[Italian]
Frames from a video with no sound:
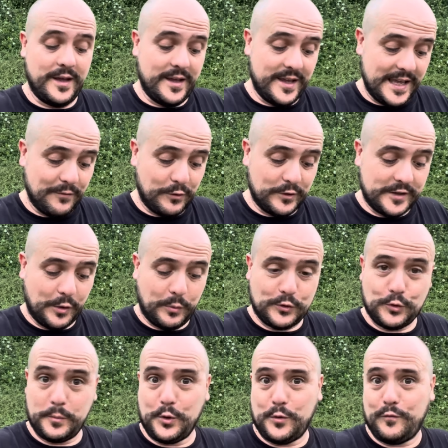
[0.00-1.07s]
E a volte
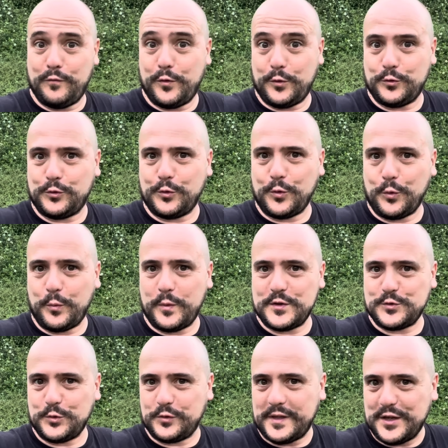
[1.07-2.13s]
quando mi confronto con
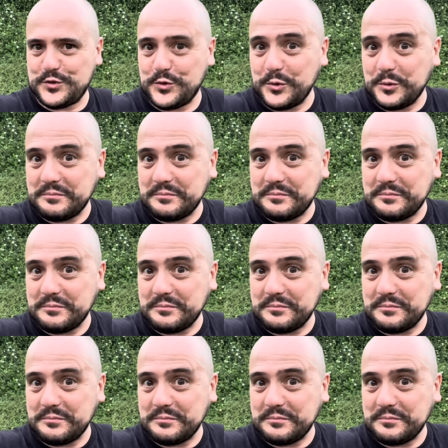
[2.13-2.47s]
questo testo